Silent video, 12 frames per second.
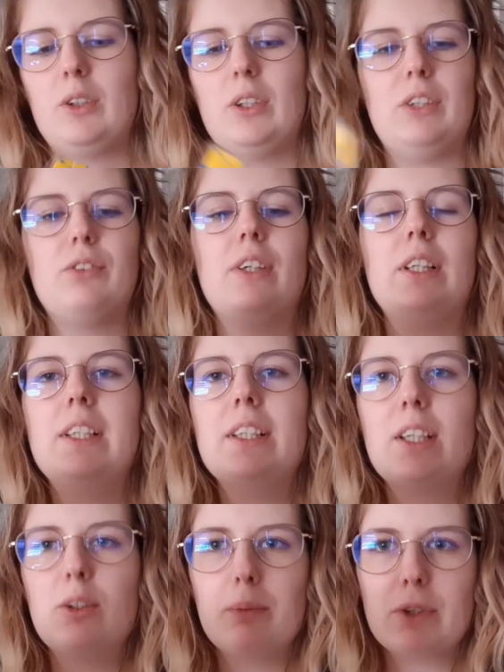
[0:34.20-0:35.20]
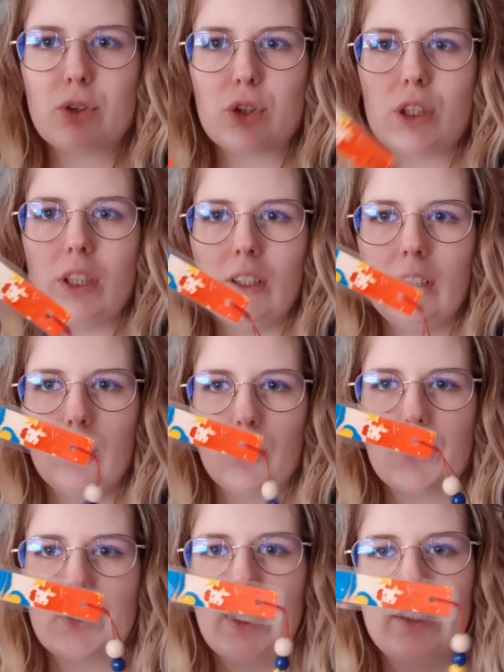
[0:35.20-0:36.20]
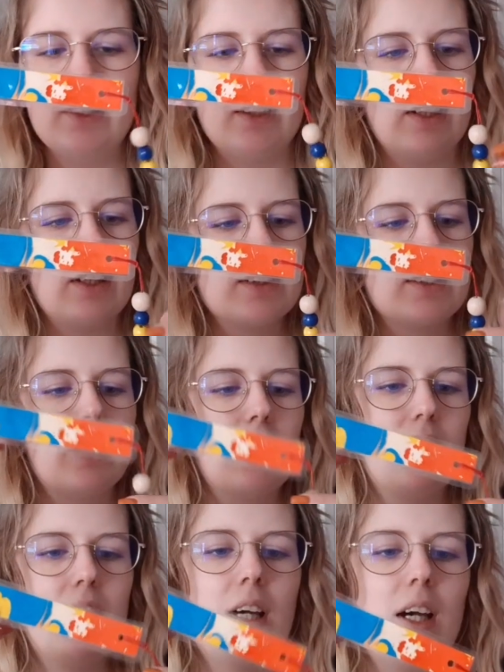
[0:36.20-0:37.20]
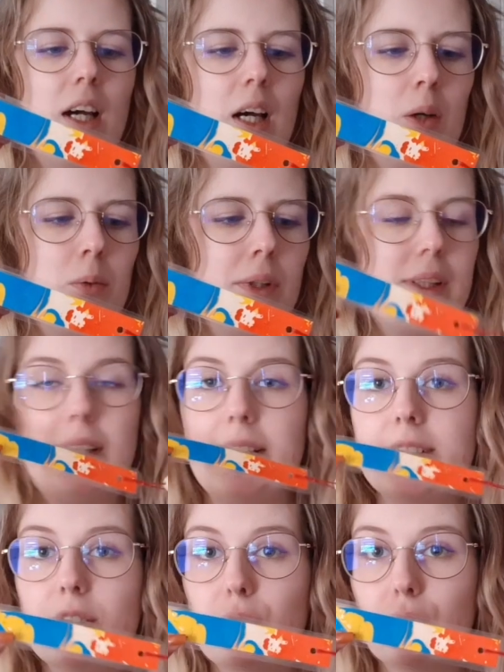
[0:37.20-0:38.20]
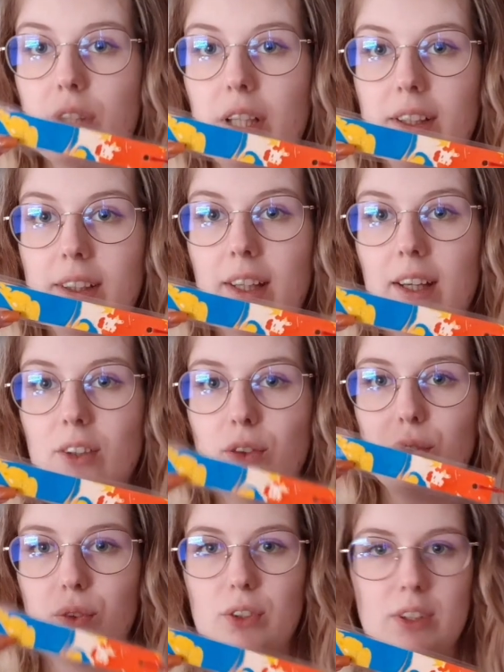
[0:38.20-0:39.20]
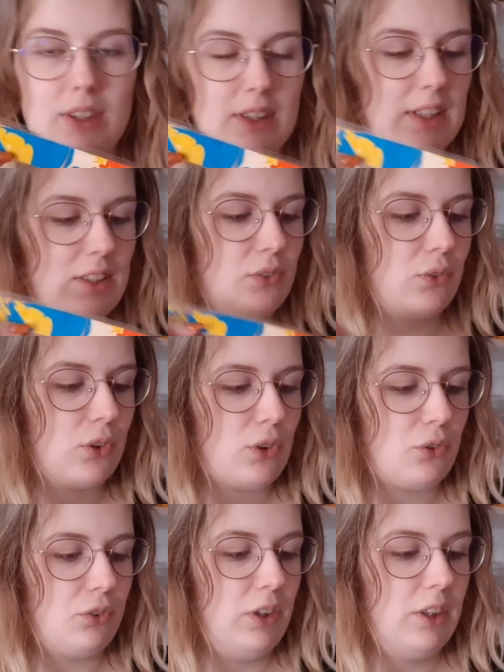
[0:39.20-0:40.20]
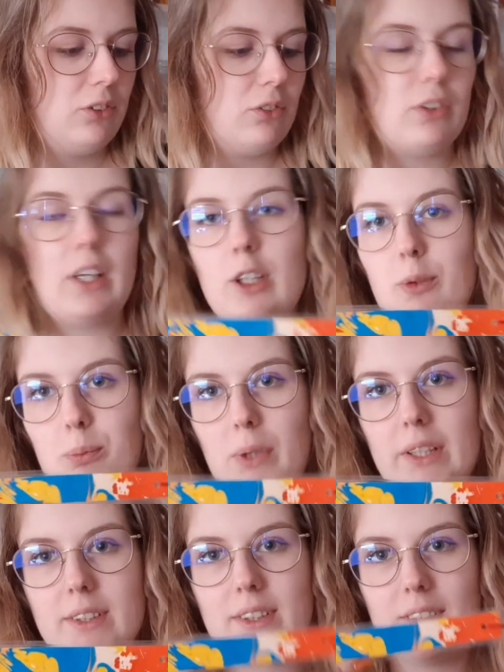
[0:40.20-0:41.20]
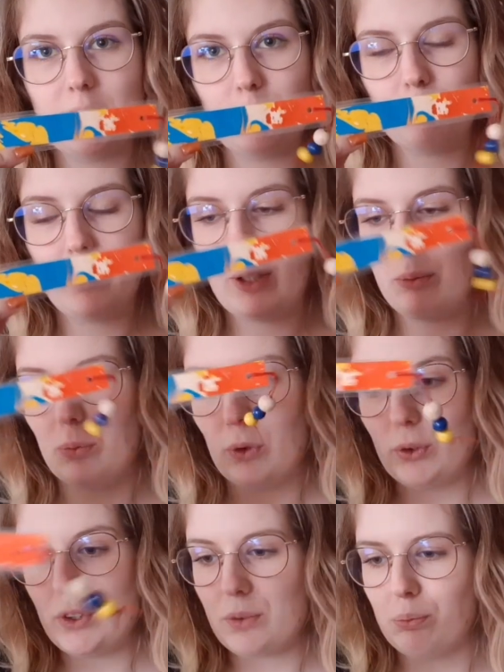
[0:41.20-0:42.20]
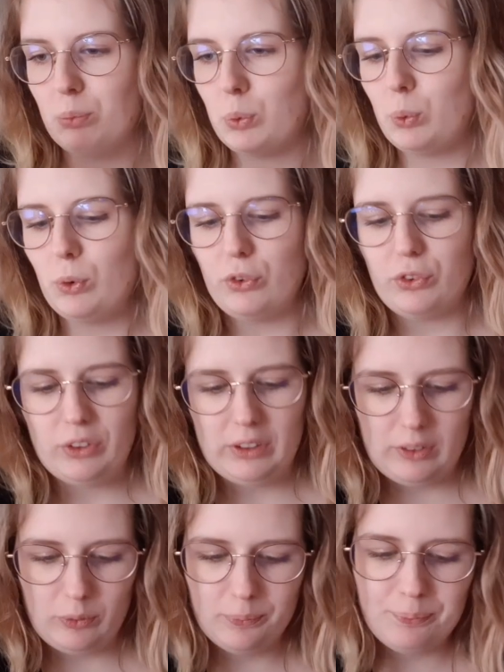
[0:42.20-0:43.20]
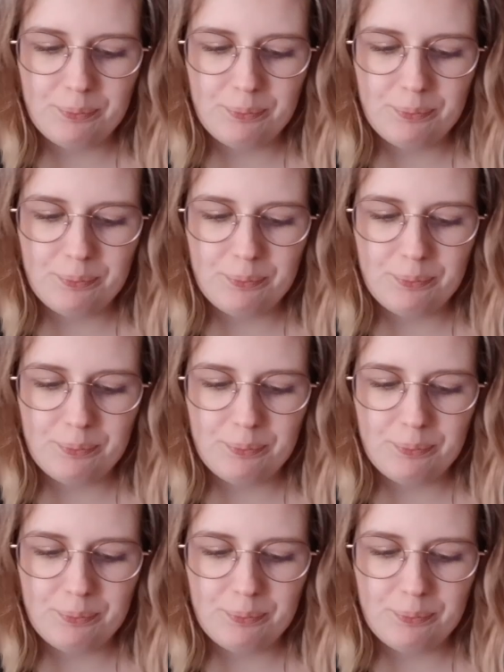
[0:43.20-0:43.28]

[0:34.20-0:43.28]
ich verliere dann immer so schnell die Lust. Kennt ihr das? Aber ich lese total gern und das wird auf jeden Fall ein Plätzchen in meinem neuesten Buch finden.